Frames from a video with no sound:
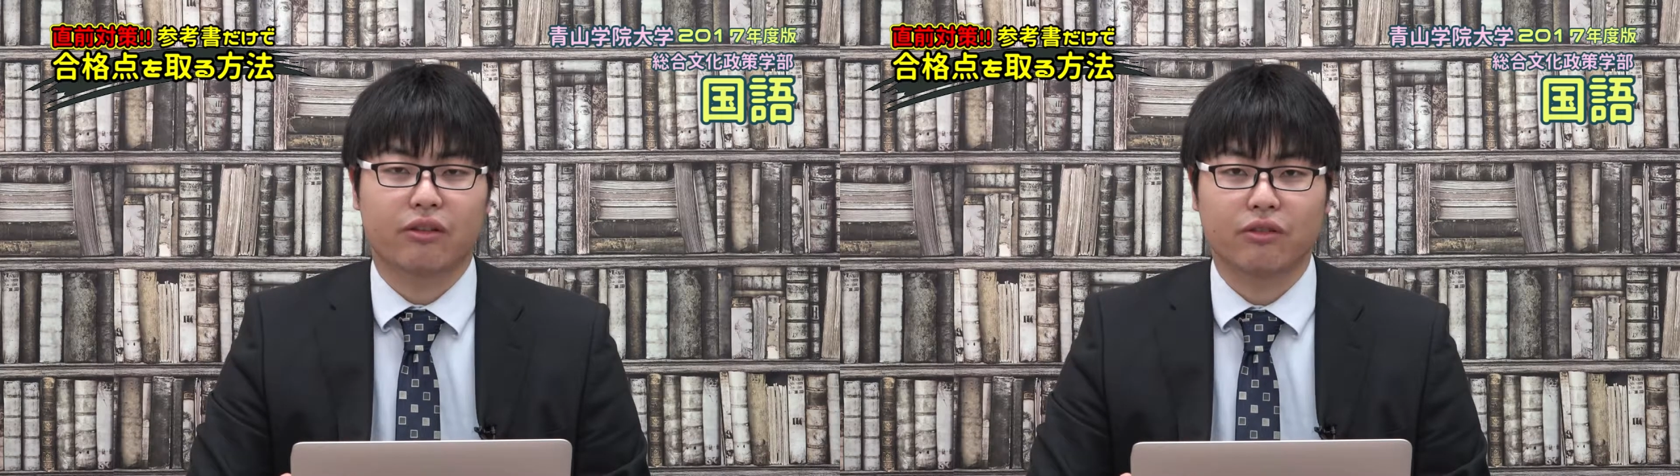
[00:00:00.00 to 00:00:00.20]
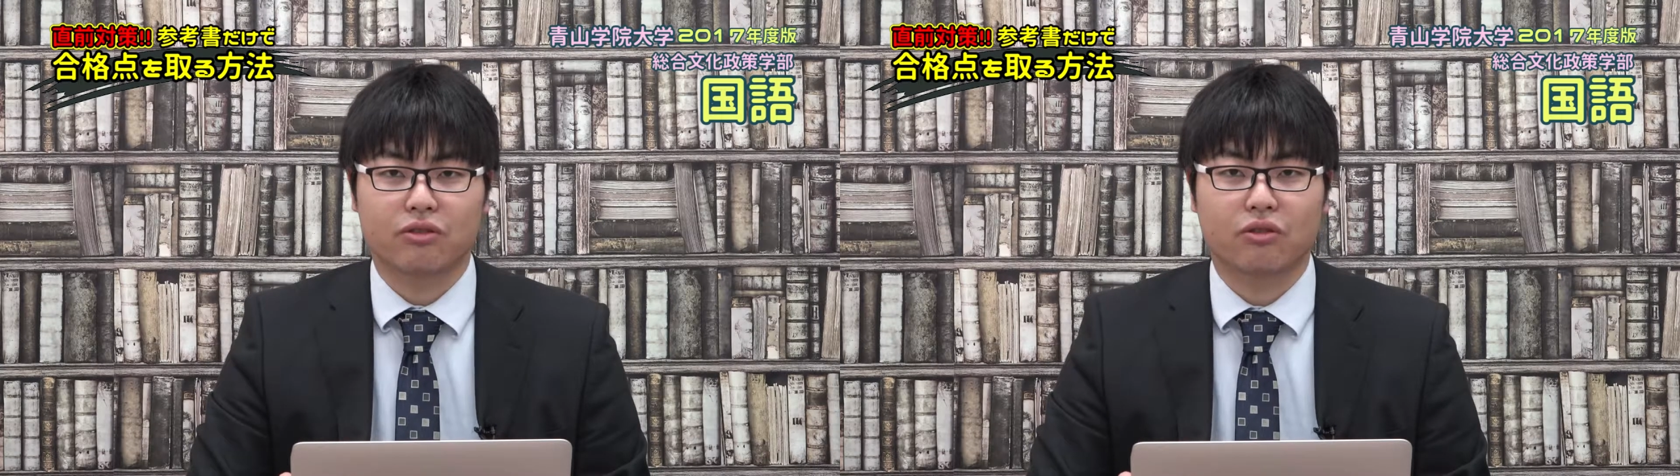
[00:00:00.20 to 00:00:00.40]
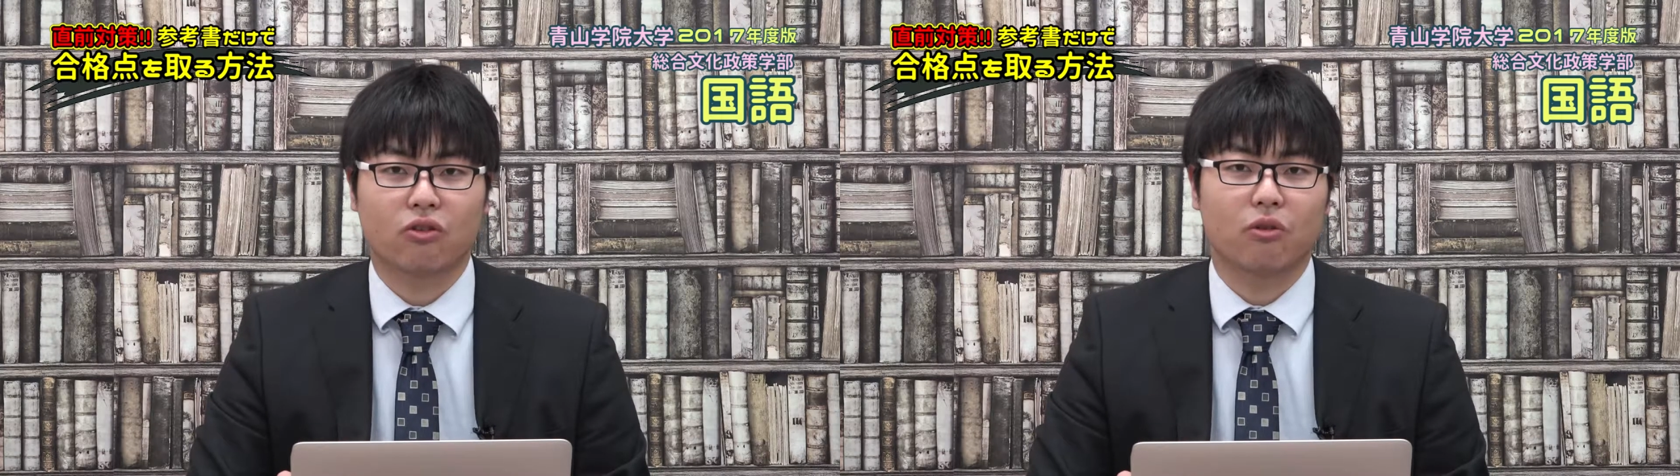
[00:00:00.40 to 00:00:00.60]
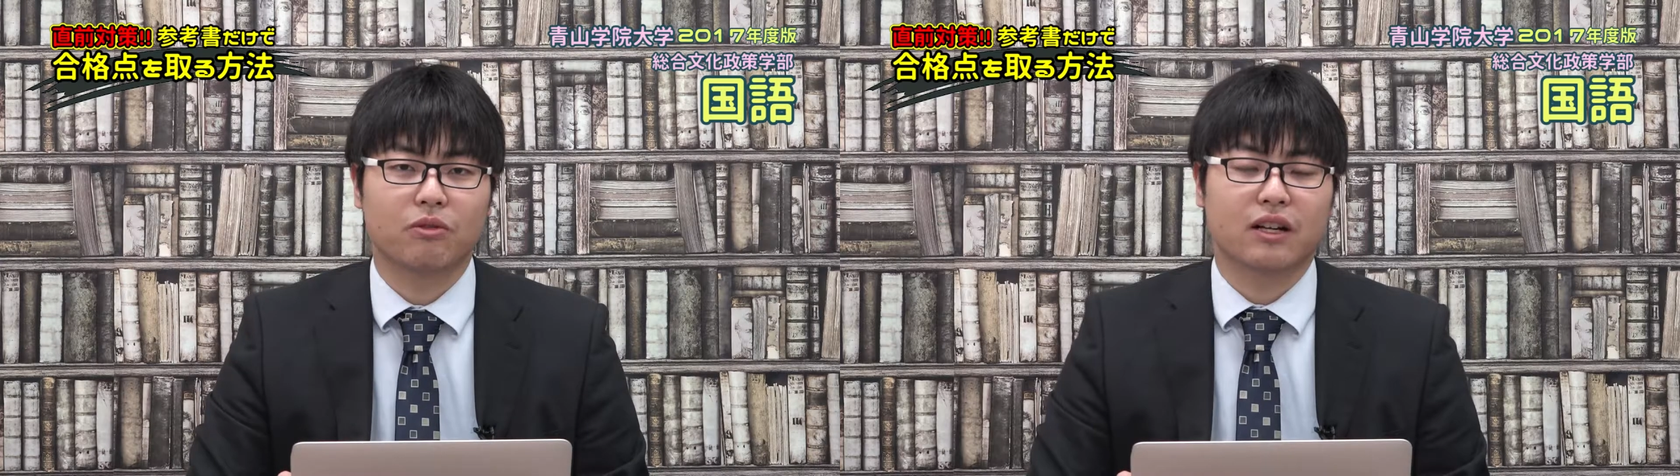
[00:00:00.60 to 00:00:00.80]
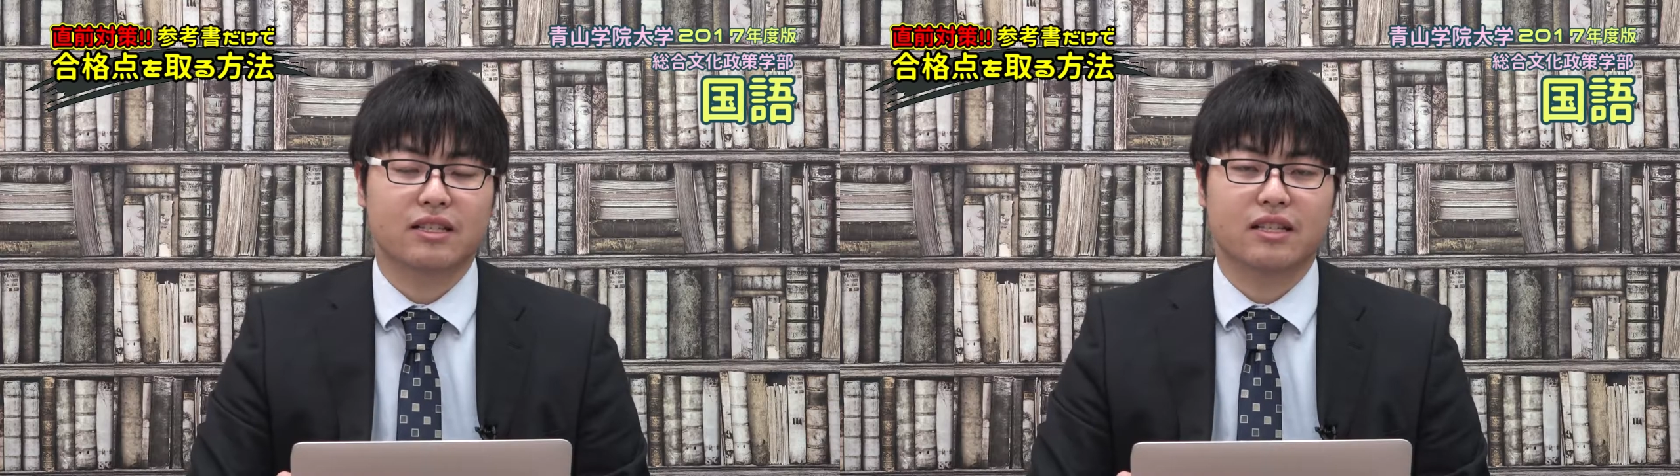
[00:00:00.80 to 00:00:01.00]
学の総合
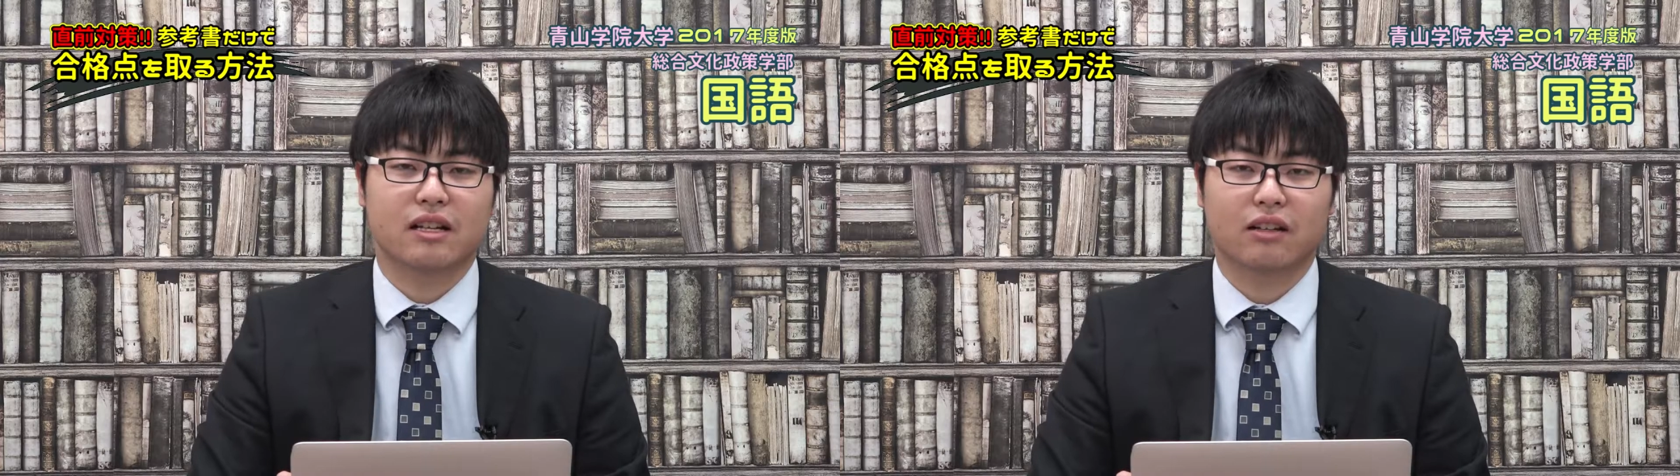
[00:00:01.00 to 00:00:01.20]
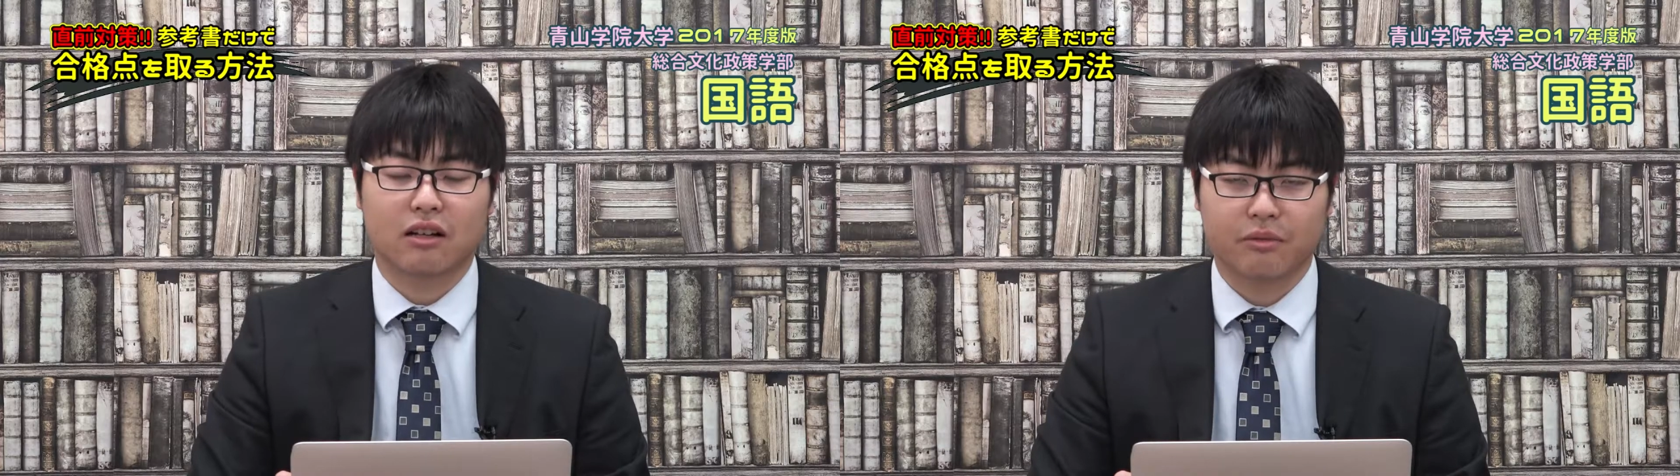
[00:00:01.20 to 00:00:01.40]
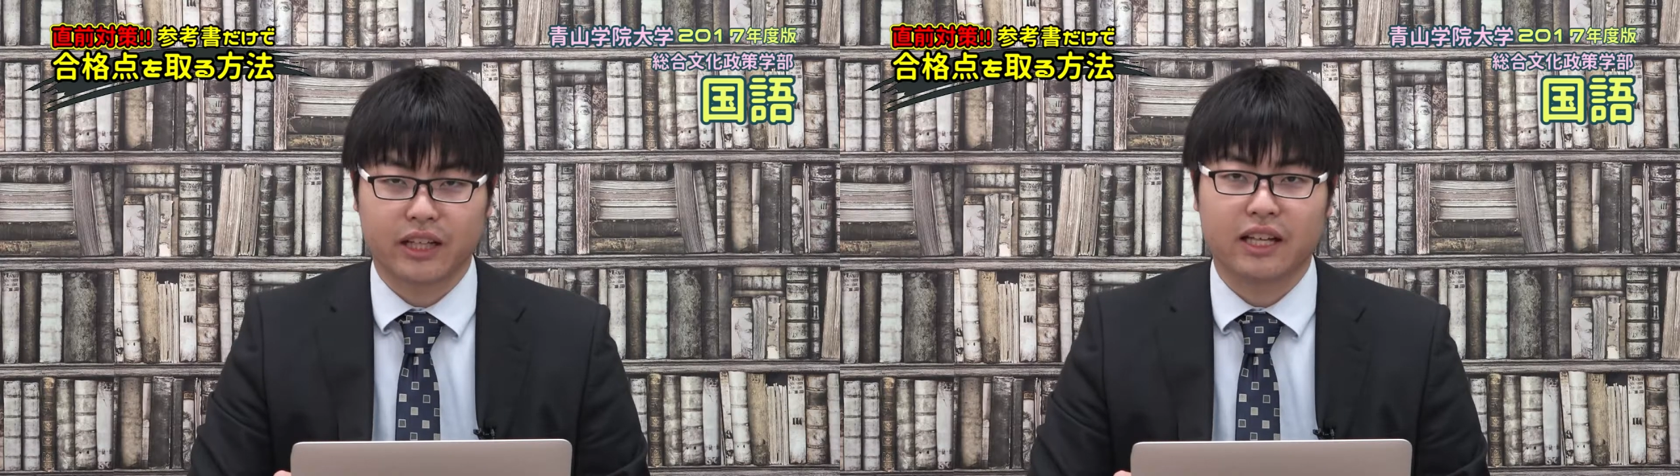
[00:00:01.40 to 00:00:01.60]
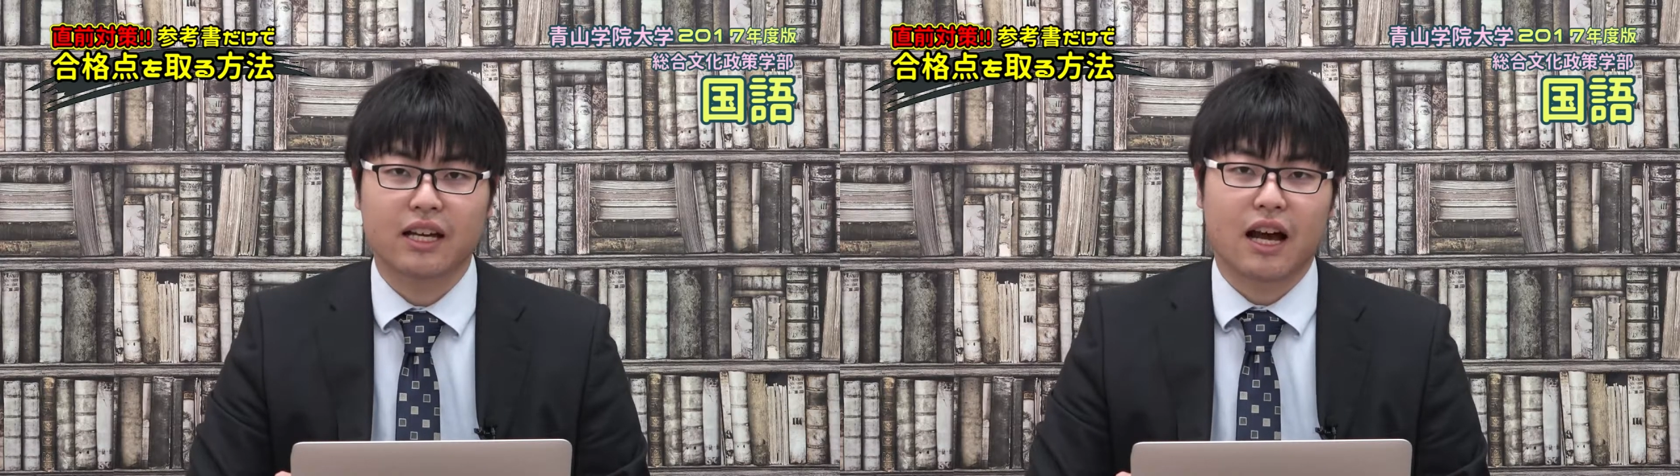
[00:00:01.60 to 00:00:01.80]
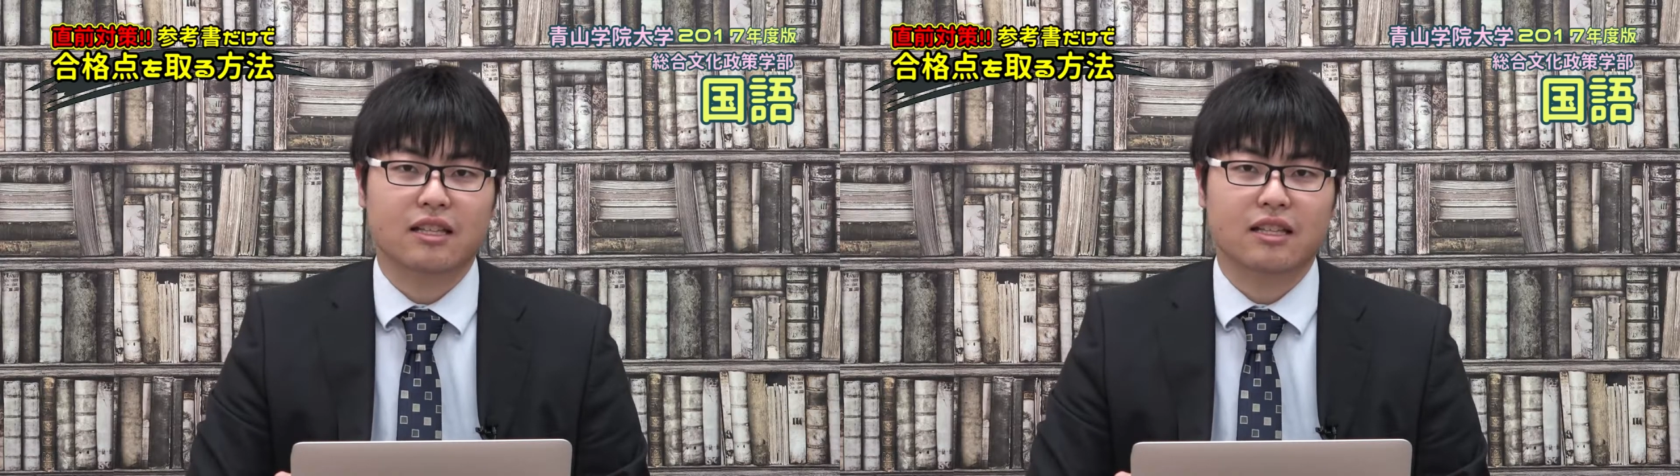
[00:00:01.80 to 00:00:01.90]
文化政策学部に